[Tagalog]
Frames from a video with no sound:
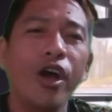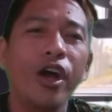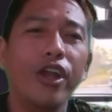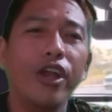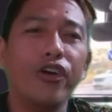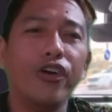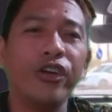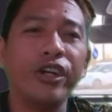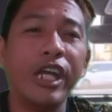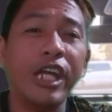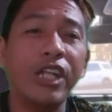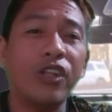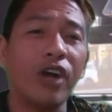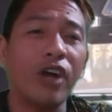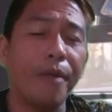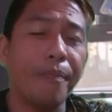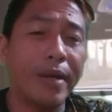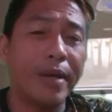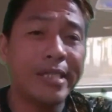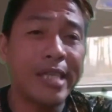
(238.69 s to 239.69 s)
nung dito
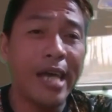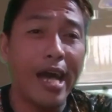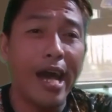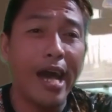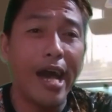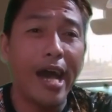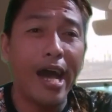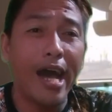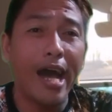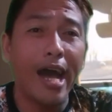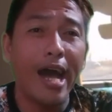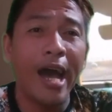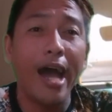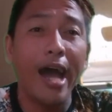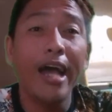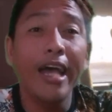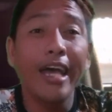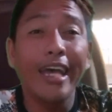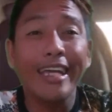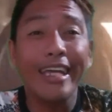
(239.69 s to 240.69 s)
ka pa sa
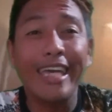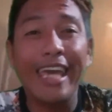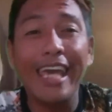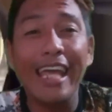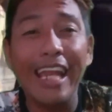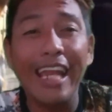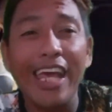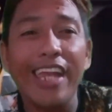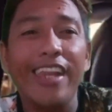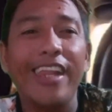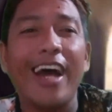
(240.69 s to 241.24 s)
gilid